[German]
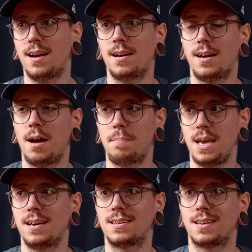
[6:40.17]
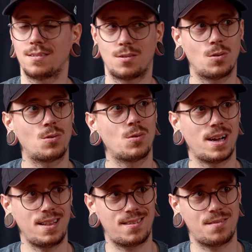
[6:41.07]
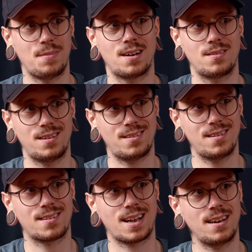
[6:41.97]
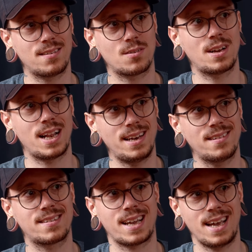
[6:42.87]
äh, Ampere dann Konkurrenz machen. Und das ist gerade so ein kleines